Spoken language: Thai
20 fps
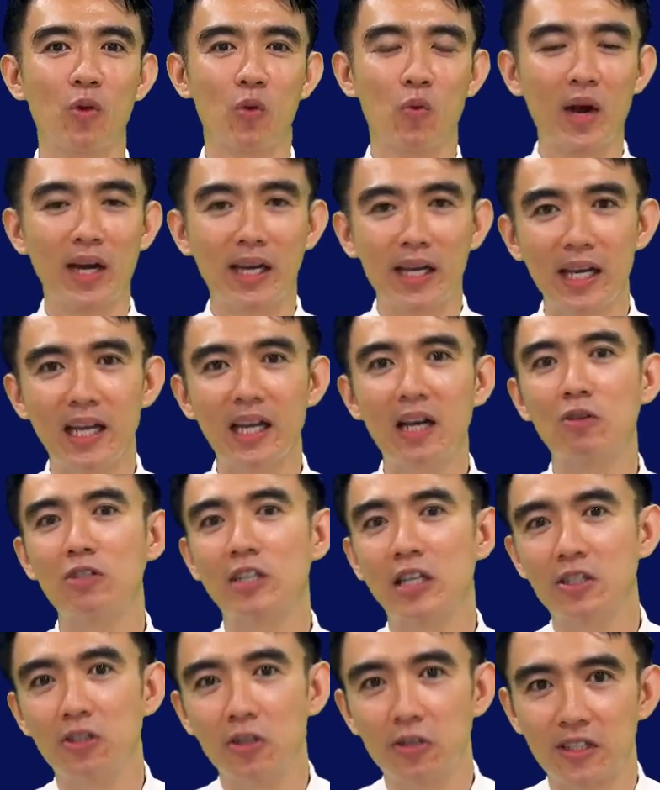วันนี้เรา
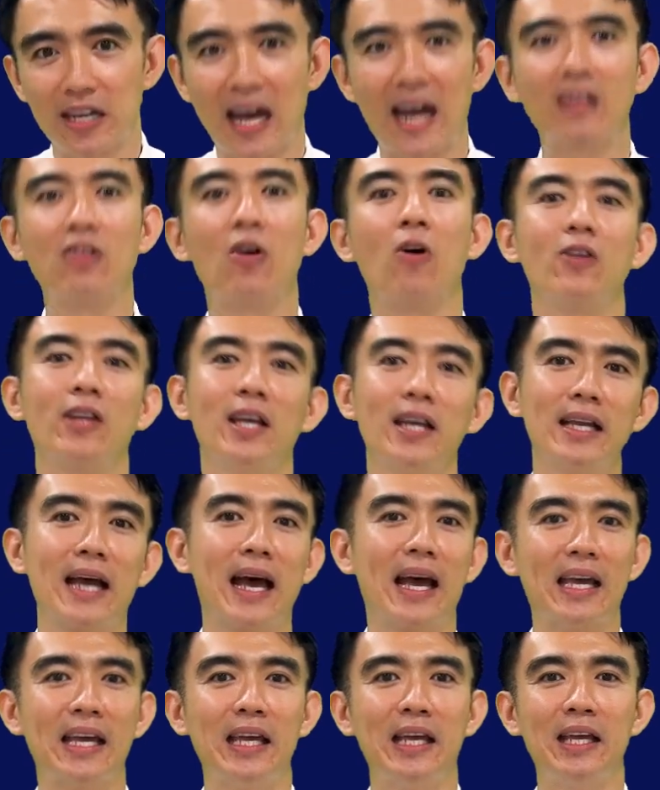จะศึกษาต่อที่ไหน
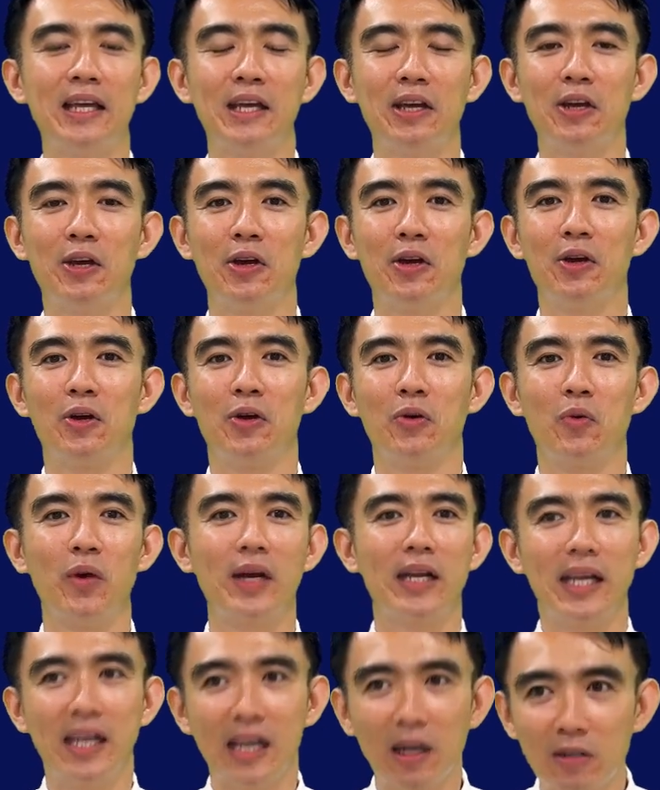วัน
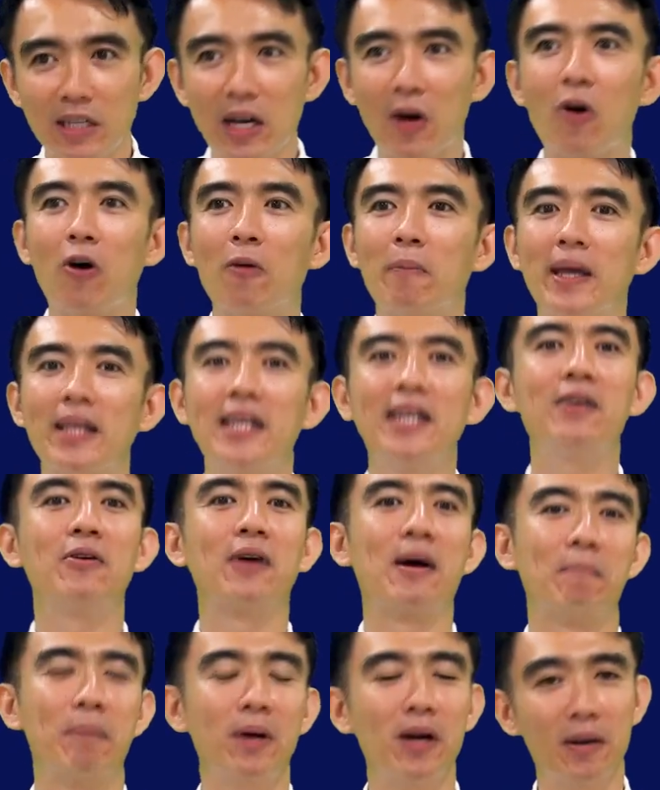นี้เราจะออกไปเที่ยว
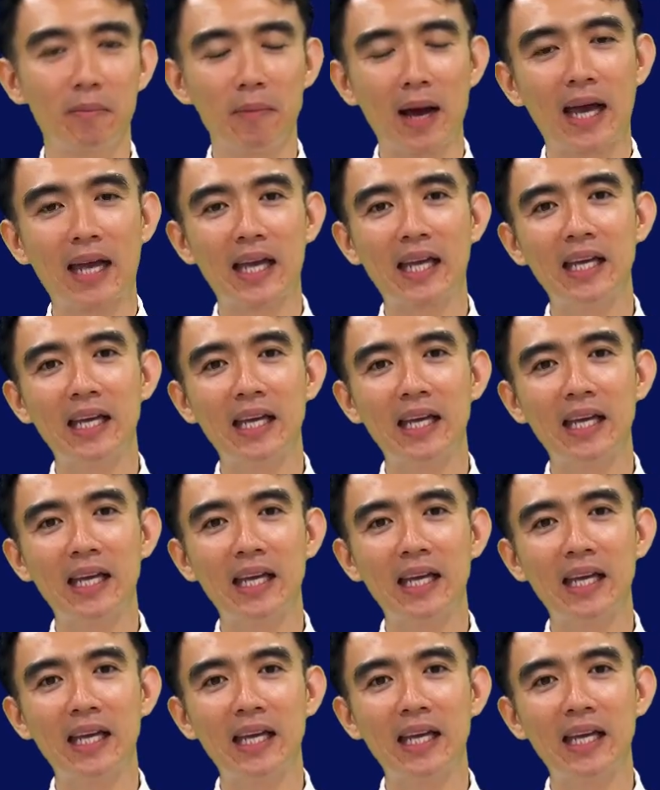กับเพื่อนไหม